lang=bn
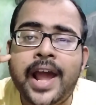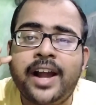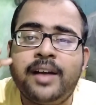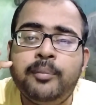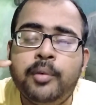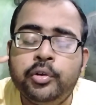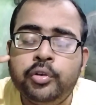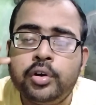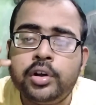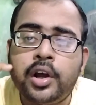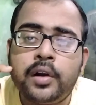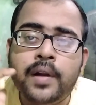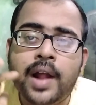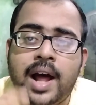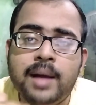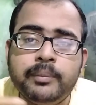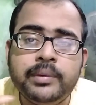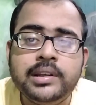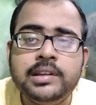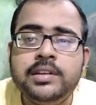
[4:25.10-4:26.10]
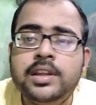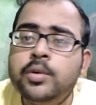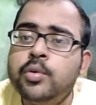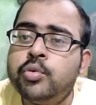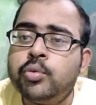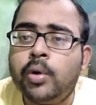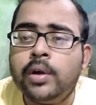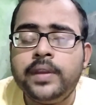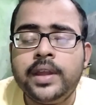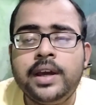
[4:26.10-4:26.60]
এক বছর কারণ আমি নিজে
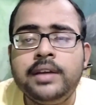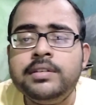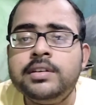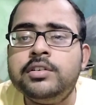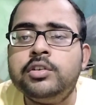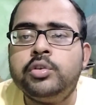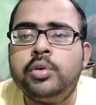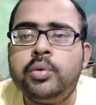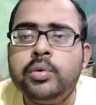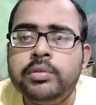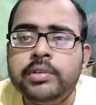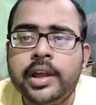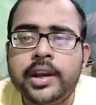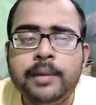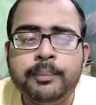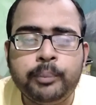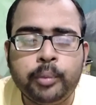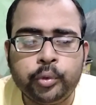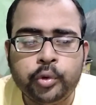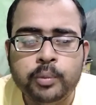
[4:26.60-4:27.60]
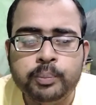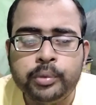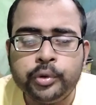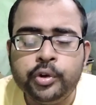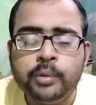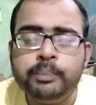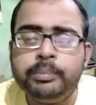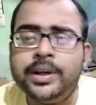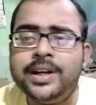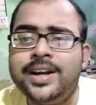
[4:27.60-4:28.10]
ইউজ করে দেখেছি যে ধরুন যারা প্রথম
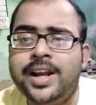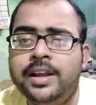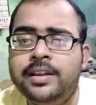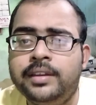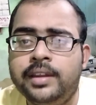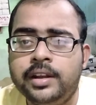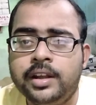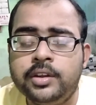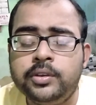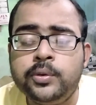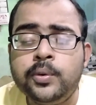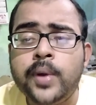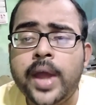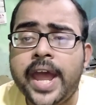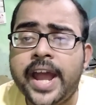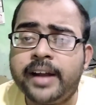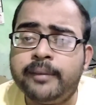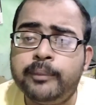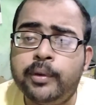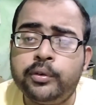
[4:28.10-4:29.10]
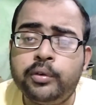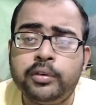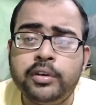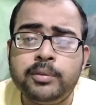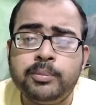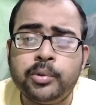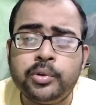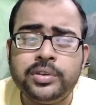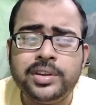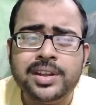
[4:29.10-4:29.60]
প্রথম প্রিন্ট হয় তারা কিন্তু এক
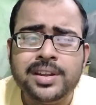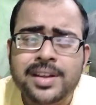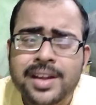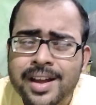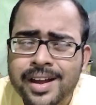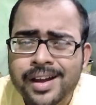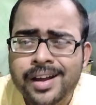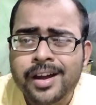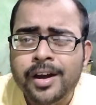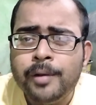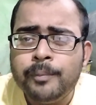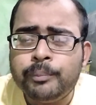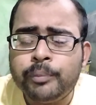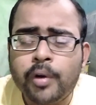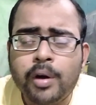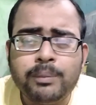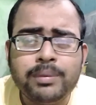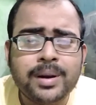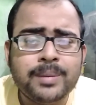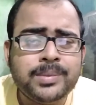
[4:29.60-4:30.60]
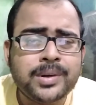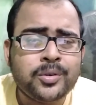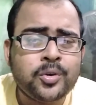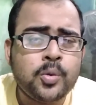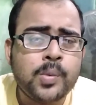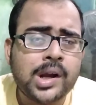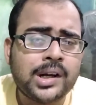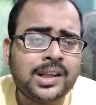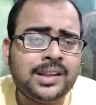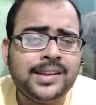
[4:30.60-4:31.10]
বছরের মধ্যে প্রবলেমটা
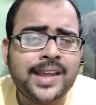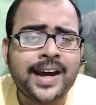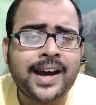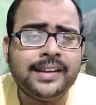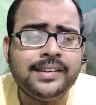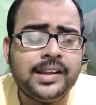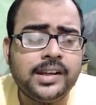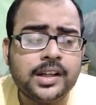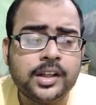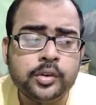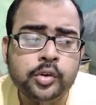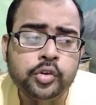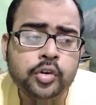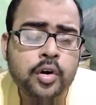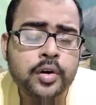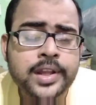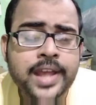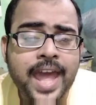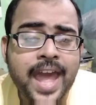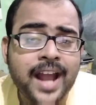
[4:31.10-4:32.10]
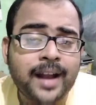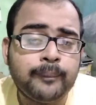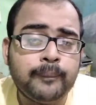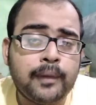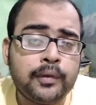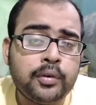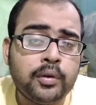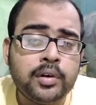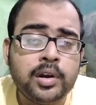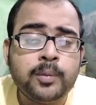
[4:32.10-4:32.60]
খুব একটা দেখা যায় না কিন্তু যখনই এক
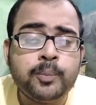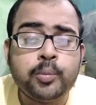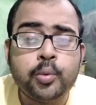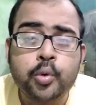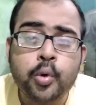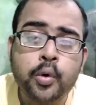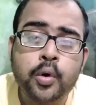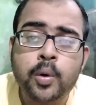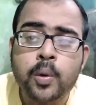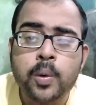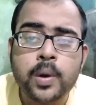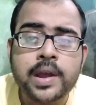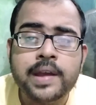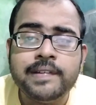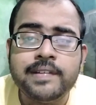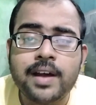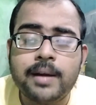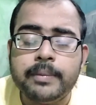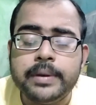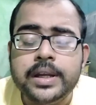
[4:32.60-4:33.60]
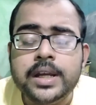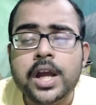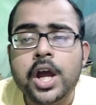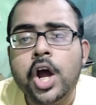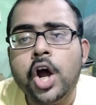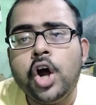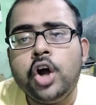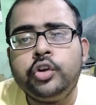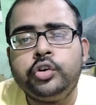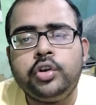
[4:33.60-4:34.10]
বছরের পুরনো হয়ে যাবে
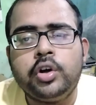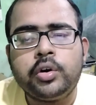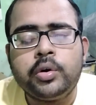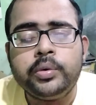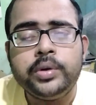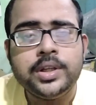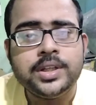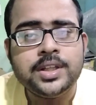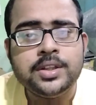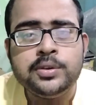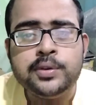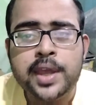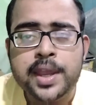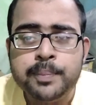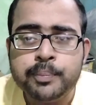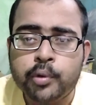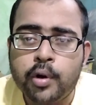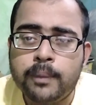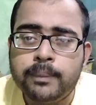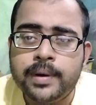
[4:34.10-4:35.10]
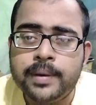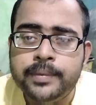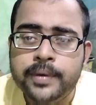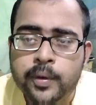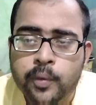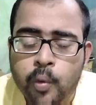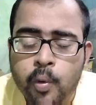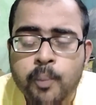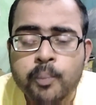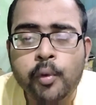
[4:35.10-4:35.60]
তখনই কিন্তু এই
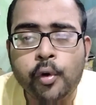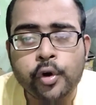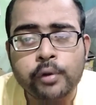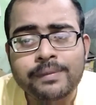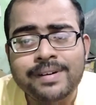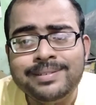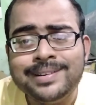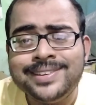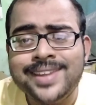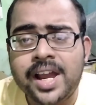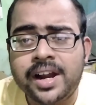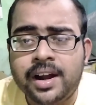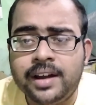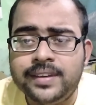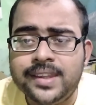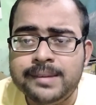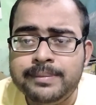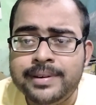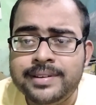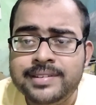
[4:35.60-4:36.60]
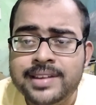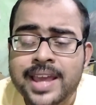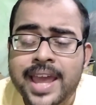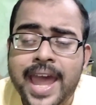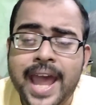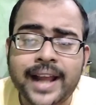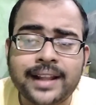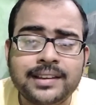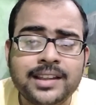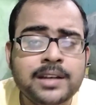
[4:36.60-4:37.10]
প্রবলেমটা খুব বড়োভাবে দেখা দেবে যে
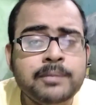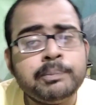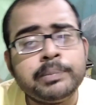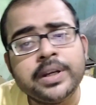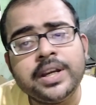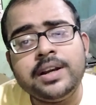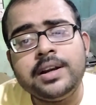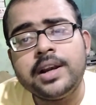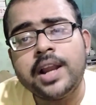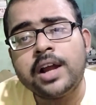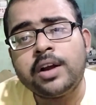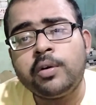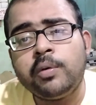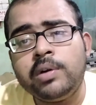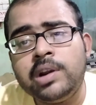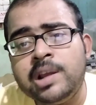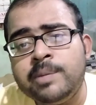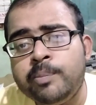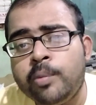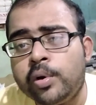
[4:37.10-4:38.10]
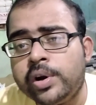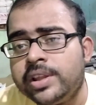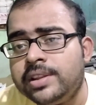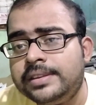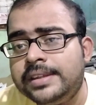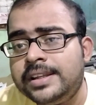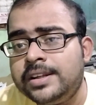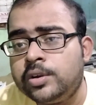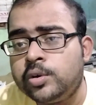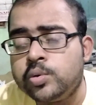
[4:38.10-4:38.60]
একদিন প্রিন্ট না করলে
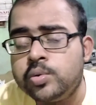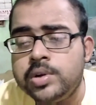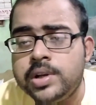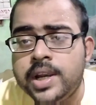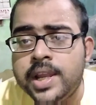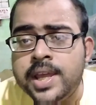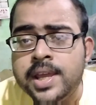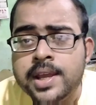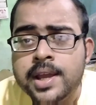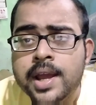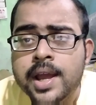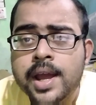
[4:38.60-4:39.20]
পরের দিন খুললে